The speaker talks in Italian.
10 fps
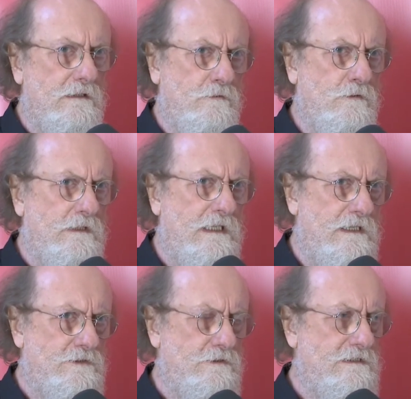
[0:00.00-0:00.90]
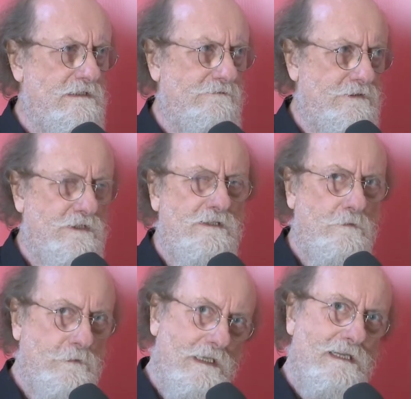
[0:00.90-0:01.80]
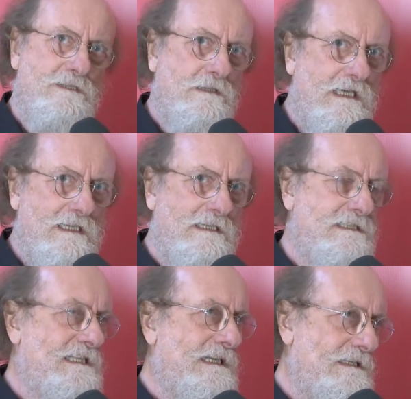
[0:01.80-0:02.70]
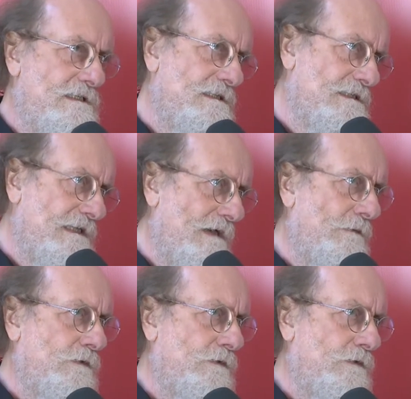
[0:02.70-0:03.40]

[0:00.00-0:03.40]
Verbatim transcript: lavoro che la Regione sta facendo per razionalizzare il sistema,